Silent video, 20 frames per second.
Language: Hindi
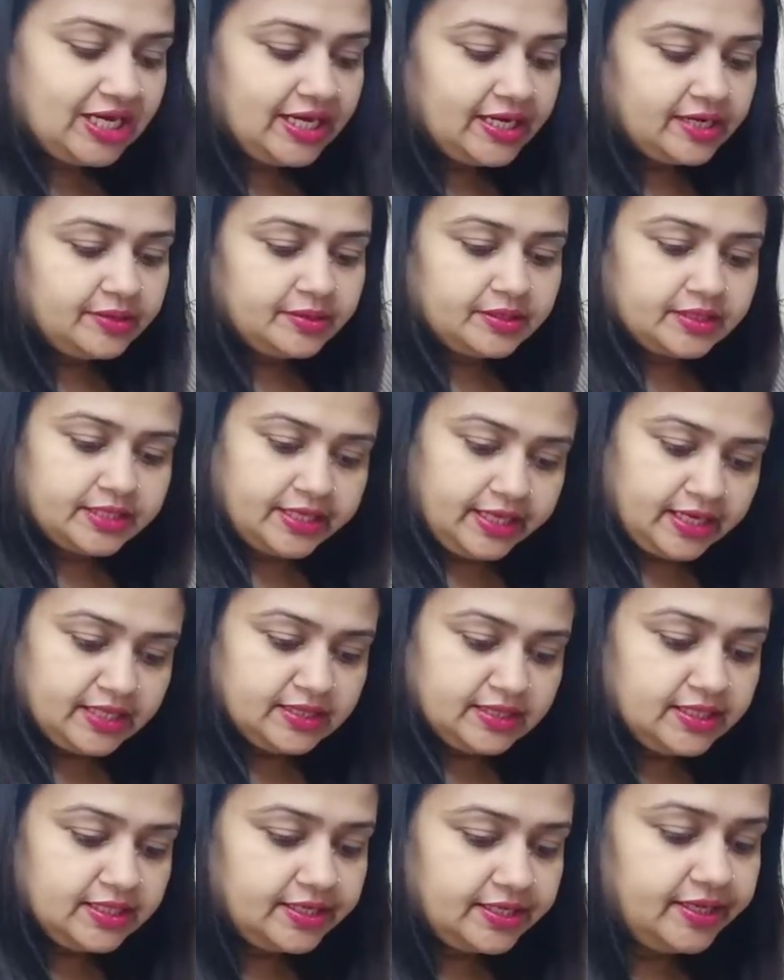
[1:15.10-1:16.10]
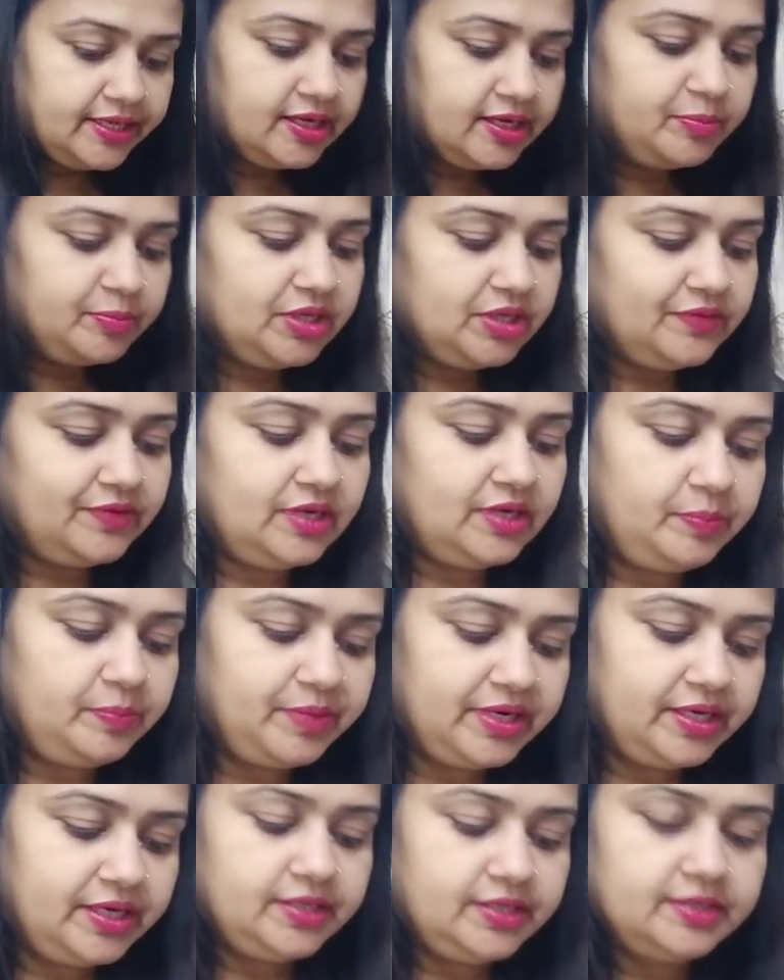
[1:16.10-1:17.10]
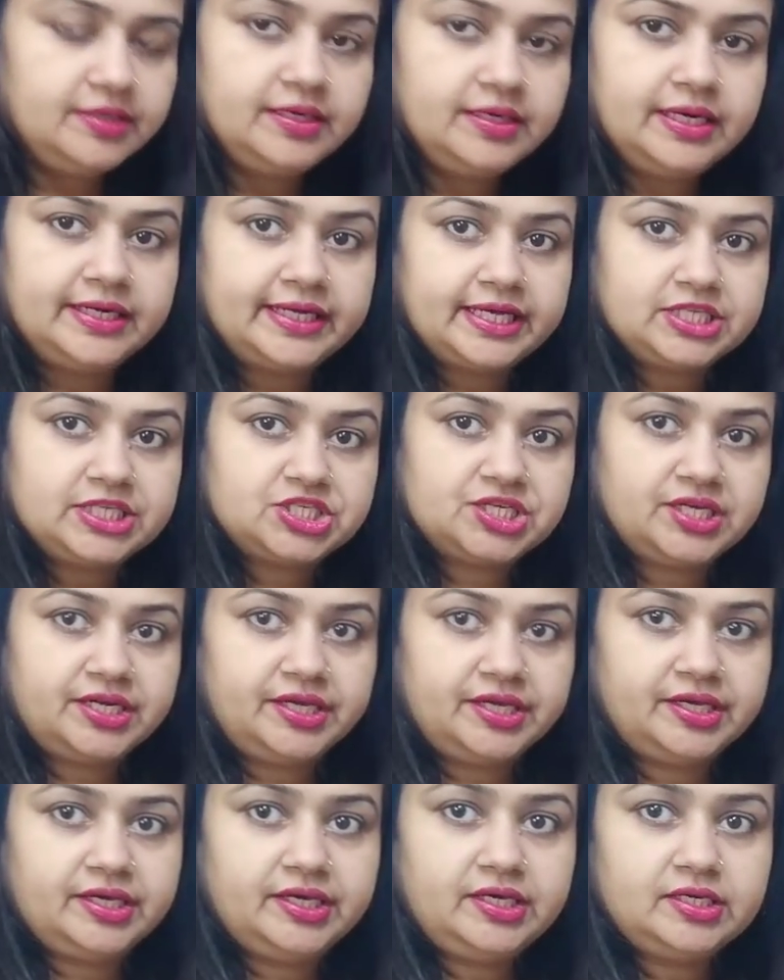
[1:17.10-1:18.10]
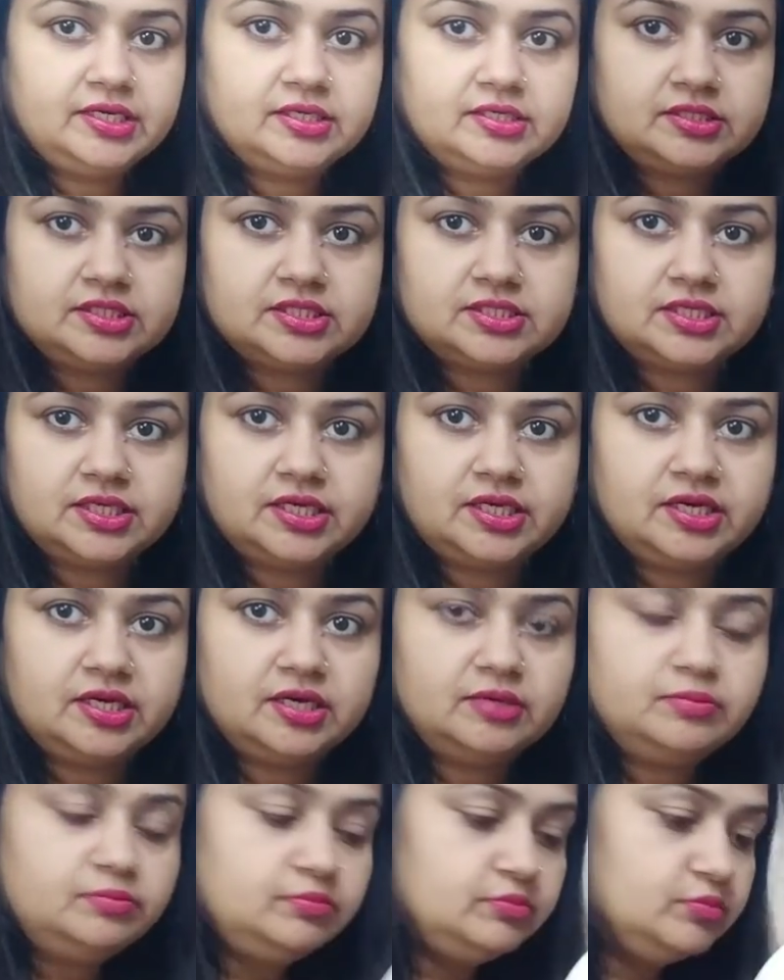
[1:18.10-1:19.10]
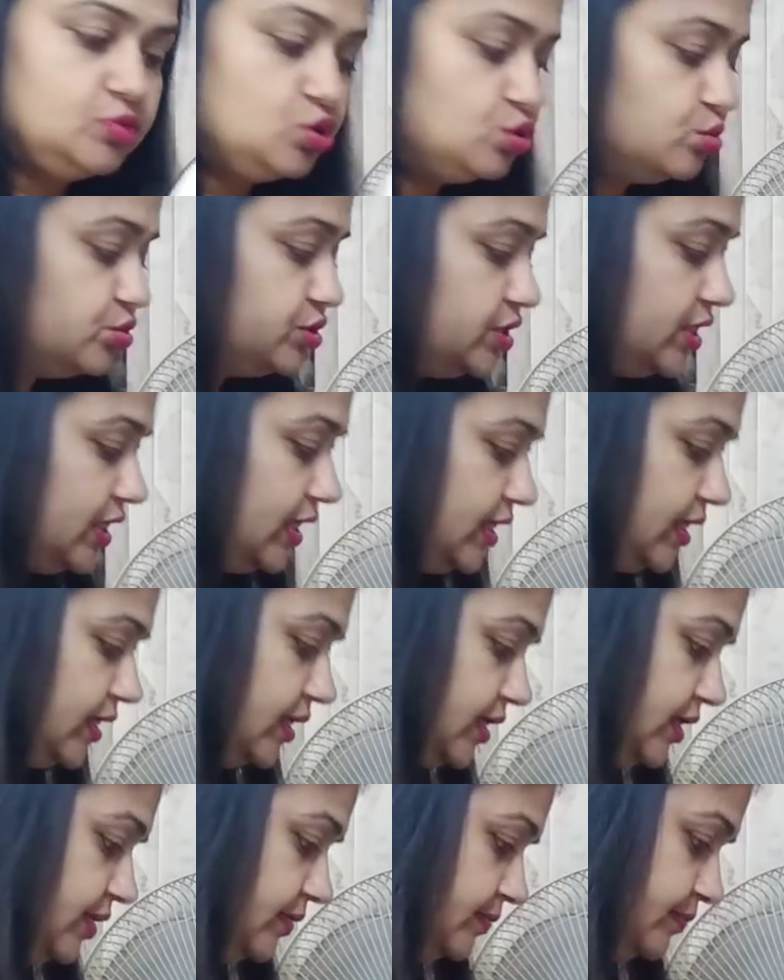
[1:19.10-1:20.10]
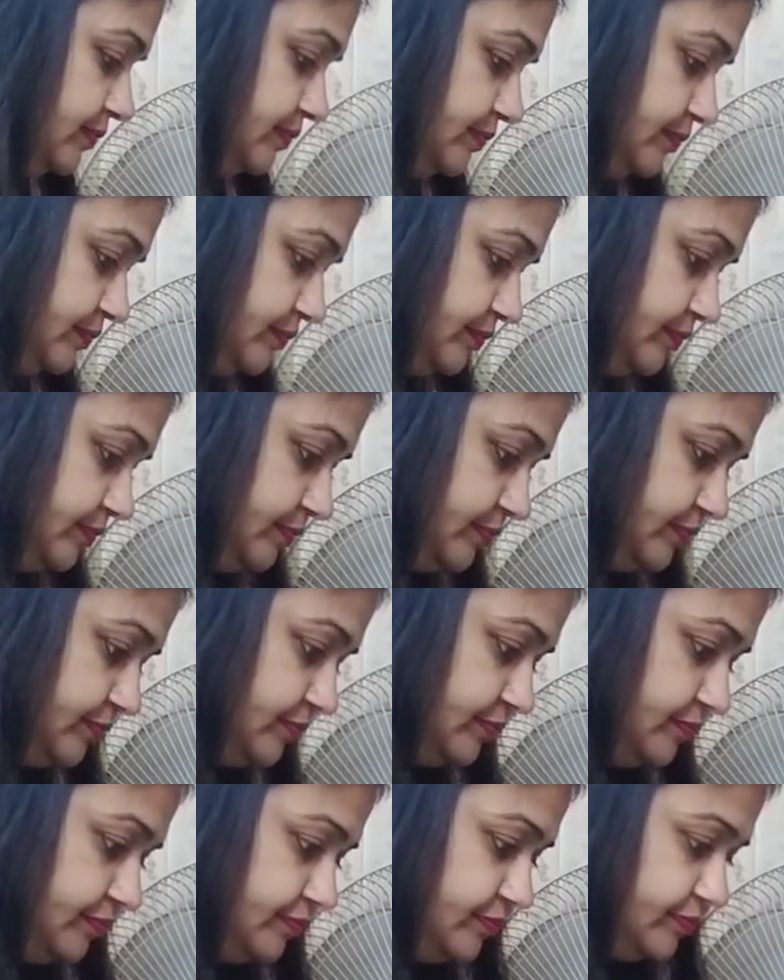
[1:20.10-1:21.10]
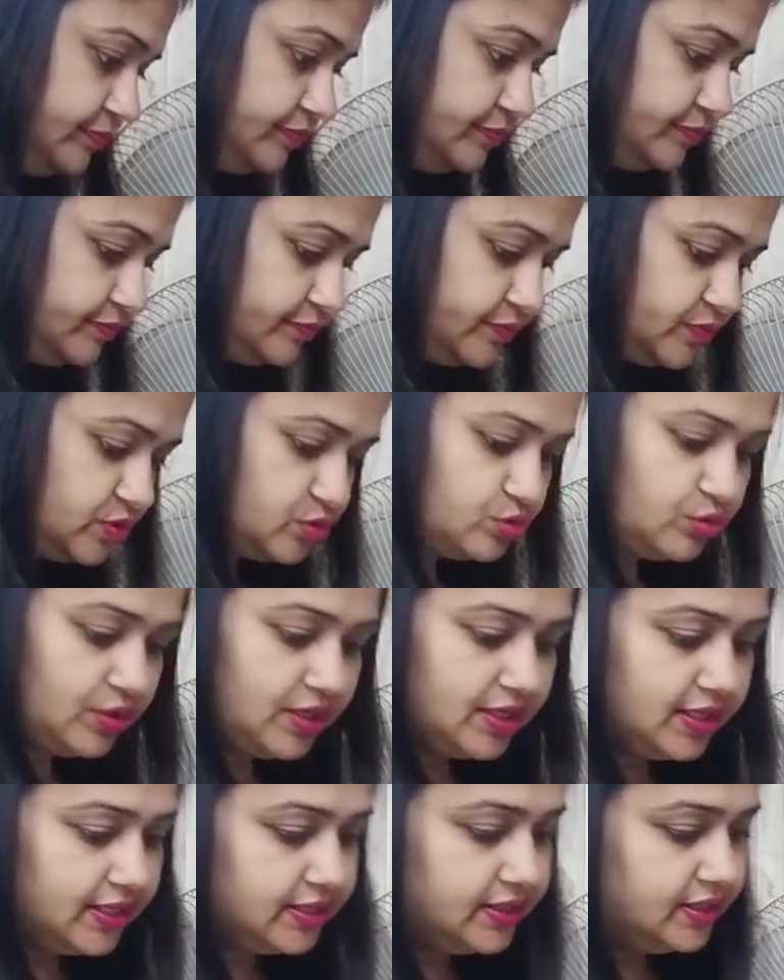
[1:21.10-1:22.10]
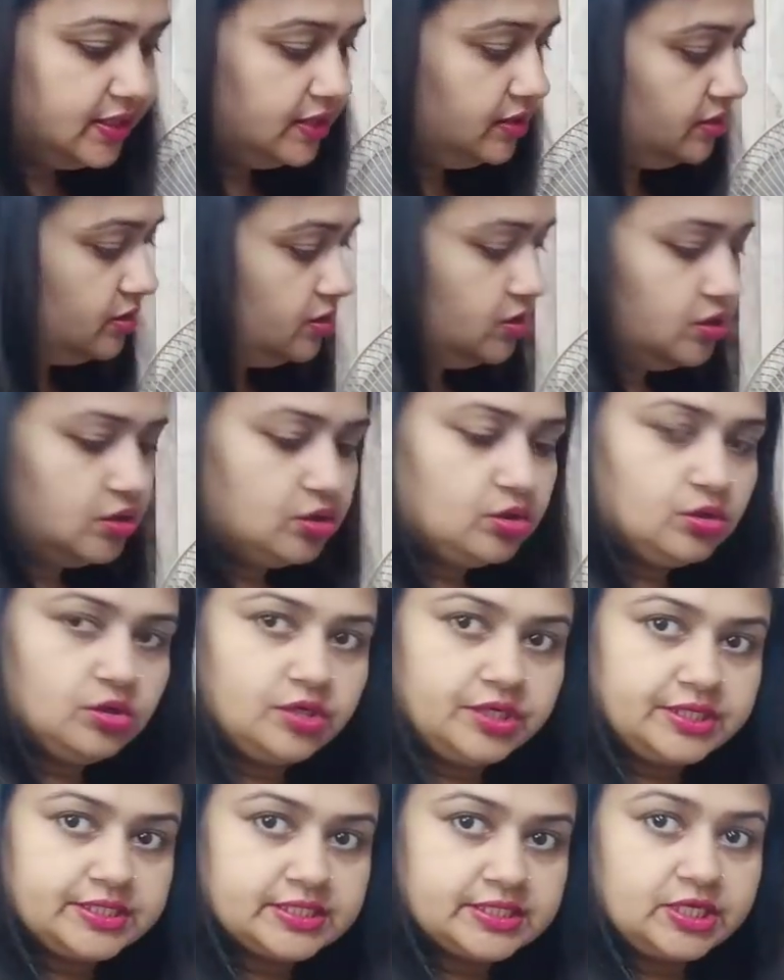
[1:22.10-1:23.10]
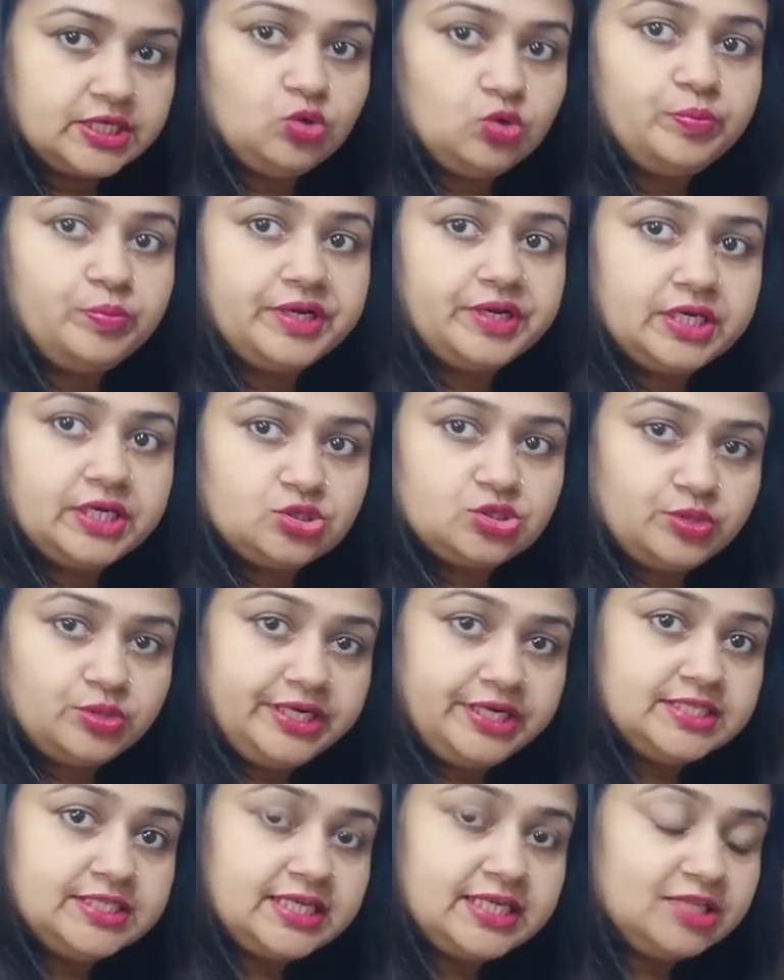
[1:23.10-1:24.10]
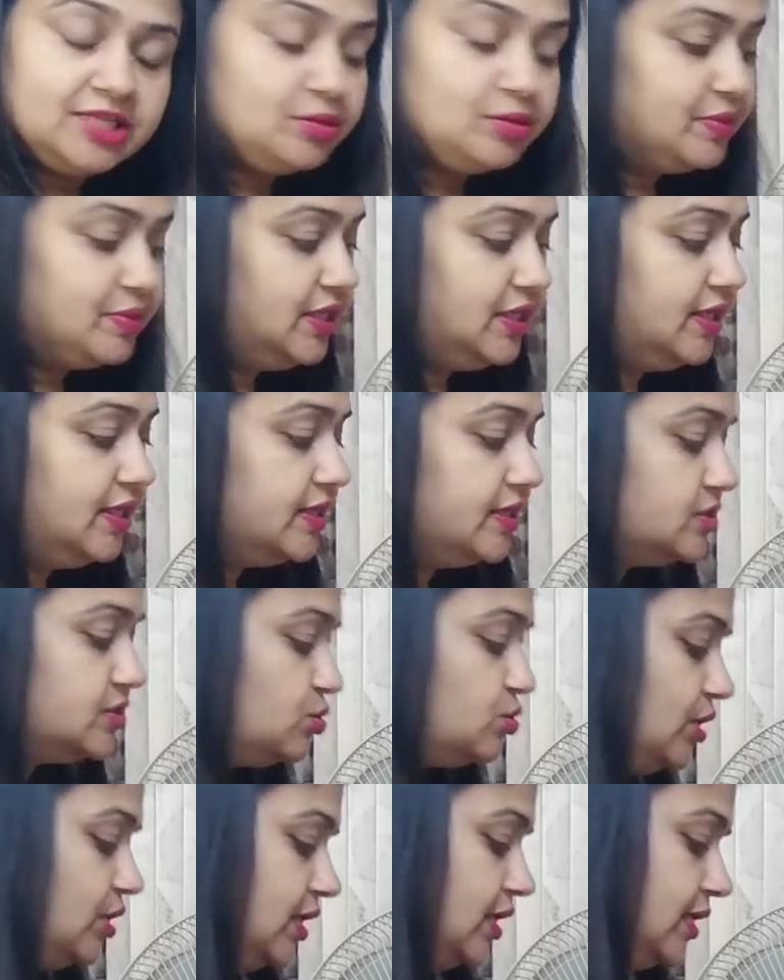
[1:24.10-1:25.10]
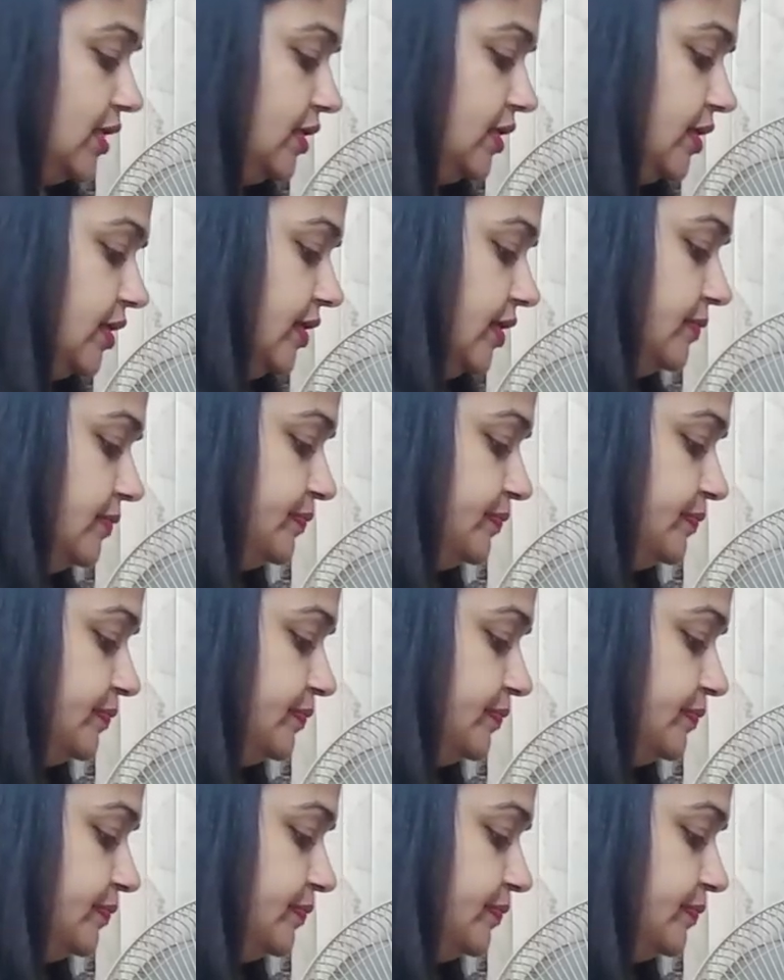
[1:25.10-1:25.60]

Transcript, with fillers: जार के अंदर ही हम ये वाला पार्ट अटैच करेंगे जिससे कि हम जूस निकालेंगे इसको लगा दिया और इसके ऊपर की जो लिड साथ में मिली है इसको लगा देंगे